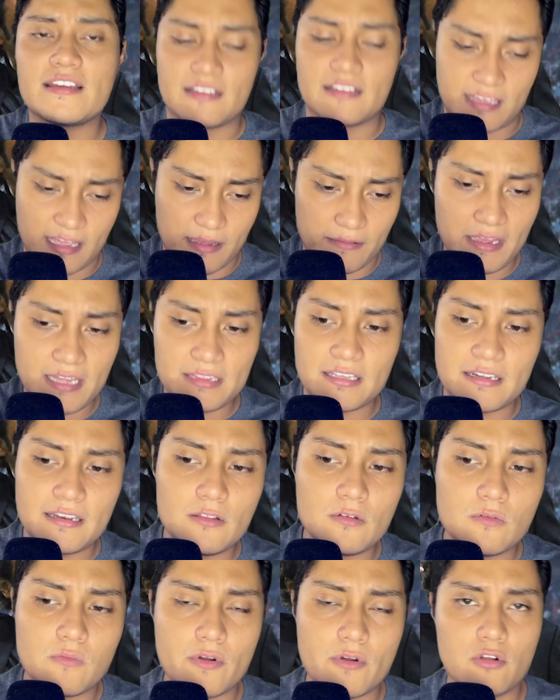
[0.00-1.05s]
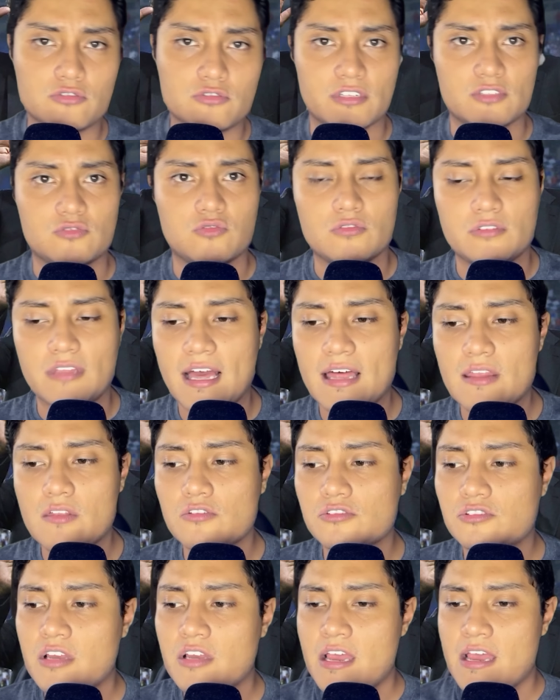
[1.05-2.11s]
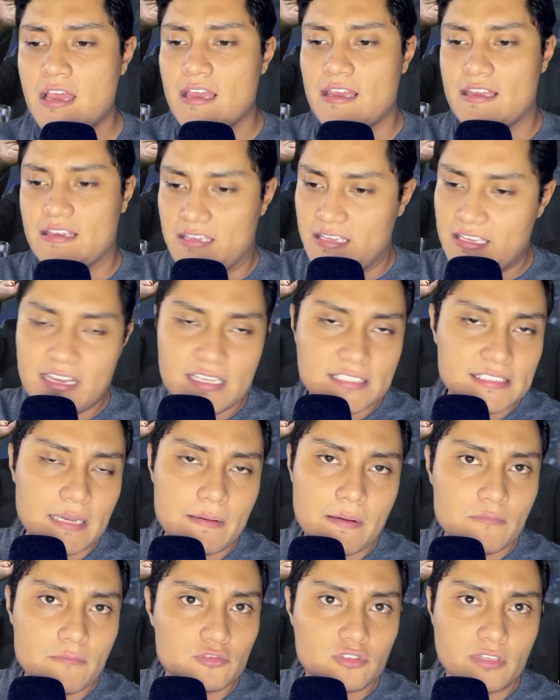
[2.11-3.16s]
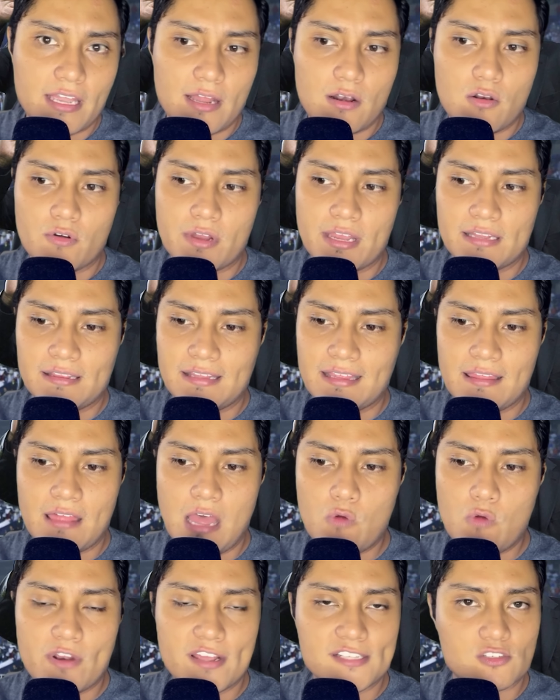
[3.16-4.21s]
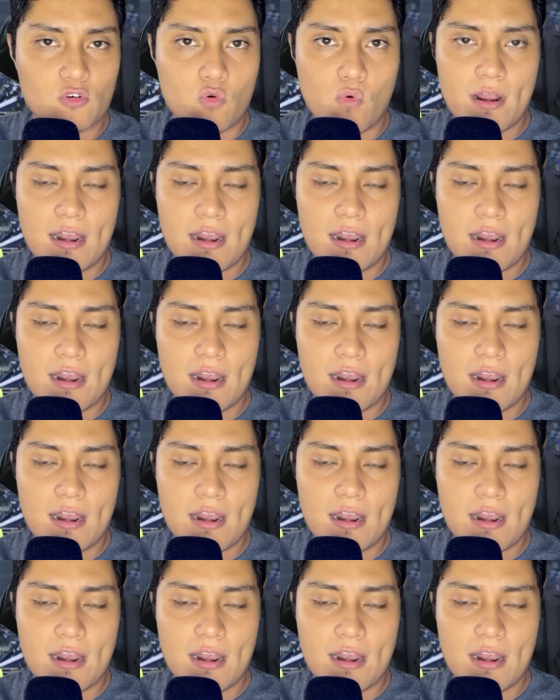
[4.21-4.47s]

que había tenido buenos resultados y ya sabemos que lo que te da una escuela